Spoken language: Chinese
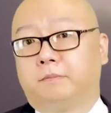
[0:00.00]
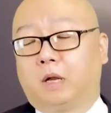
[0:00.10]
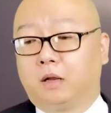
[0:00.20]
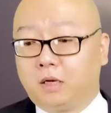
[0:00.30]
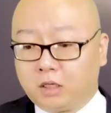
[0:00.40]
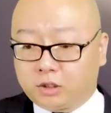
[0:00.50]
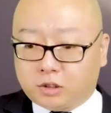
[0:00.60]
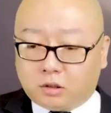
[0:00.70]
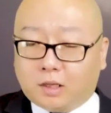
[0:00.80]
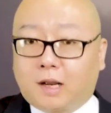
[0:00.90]
啊，
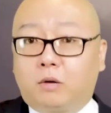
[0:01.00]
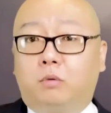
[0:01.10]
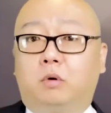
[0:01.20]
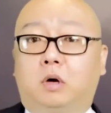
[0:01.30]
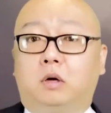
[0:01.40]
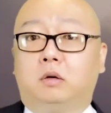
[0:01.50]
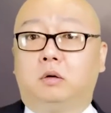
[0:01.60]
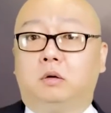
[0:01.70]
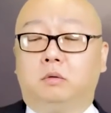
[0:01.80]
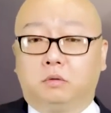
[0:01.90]
治大
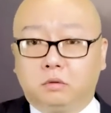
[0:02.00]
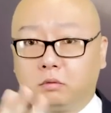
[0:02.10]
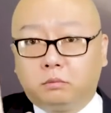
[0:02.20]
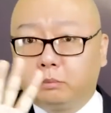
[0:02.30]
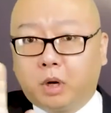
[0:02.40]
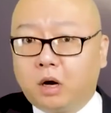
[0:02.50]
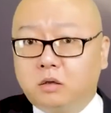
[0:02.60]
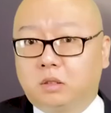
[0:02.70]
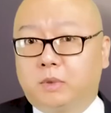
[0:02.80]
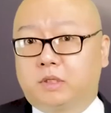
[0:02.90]
国
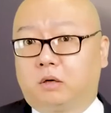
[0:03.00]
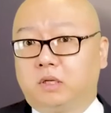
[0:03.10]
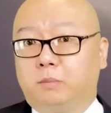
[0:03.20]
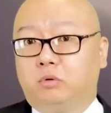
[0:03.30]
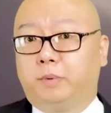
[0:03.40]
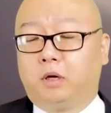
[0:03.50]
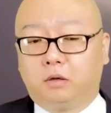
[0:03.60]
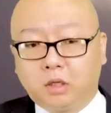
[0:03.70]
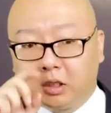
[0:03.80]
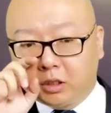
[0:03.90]
烹什么小鲜不
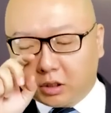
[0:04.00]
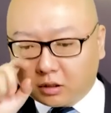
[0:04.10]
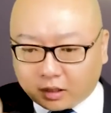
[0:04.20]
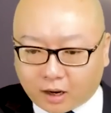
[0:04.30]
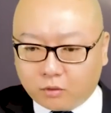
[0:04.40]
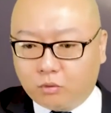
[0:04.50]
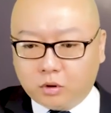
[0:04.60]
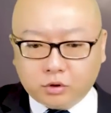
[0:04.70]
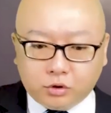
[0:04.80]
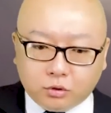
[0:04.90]
烹，治大
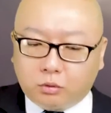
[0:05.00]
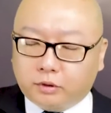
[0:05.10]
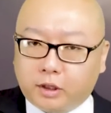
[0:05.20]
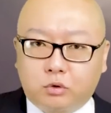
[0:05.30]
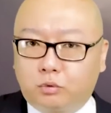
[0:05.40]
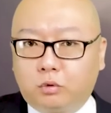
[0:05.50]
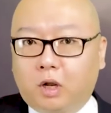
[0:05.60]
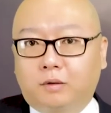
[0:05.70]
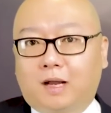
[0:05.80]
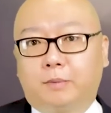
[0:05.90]
国就得如
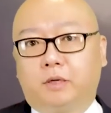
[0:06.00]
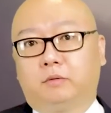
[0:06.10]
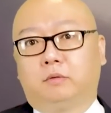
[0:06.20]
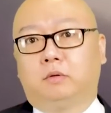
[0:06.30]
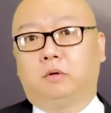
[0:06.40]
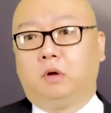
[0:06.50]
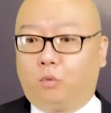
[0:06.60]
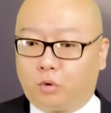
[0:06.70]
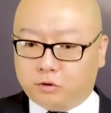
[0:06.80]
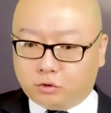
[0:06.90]
烙大饼，
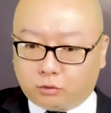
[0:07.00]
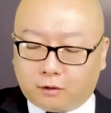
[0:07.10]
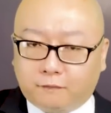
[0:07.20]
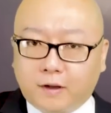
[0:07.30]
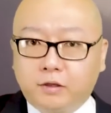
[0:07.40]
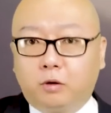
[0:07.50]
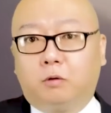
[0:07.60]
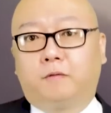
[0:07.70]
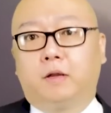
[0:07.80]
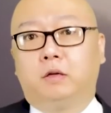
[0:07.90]
我左翻
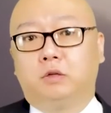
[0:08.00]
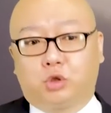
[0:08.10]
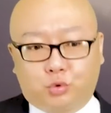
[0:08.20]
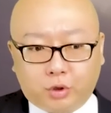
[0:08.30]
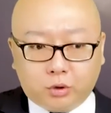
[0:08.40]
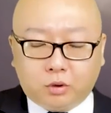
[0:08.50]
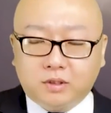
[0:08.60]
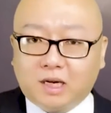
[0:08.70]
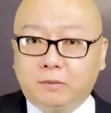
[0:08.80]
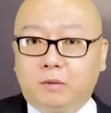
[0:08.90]
右翻，水多
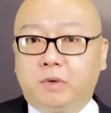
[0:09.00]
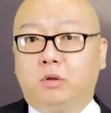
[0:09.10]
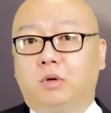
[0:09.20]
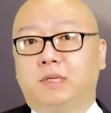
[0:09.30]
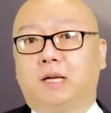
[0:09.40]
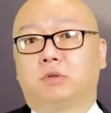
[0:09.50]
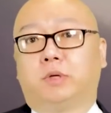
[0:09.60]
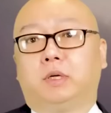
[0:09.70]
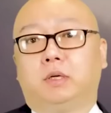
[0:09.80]
加面，面多加水，